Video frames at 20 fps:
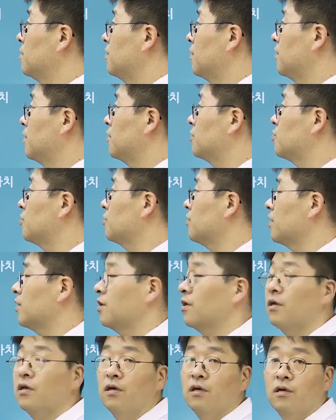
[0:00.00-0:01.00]

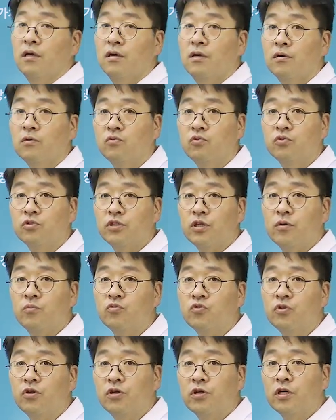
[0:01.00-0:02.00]
예전에
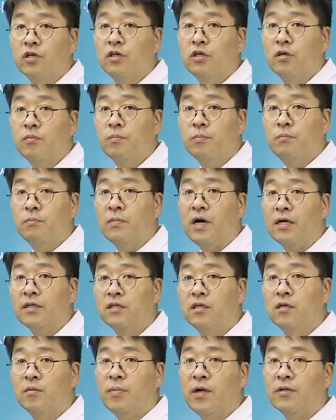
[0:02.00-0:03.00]
국제무역이
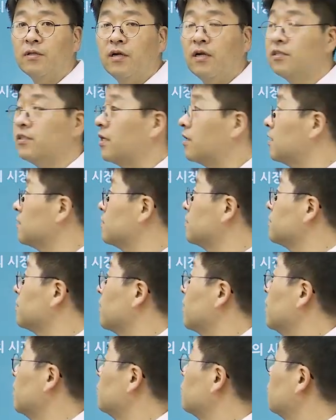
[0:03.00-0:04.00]
많이 발달하지 않았을 때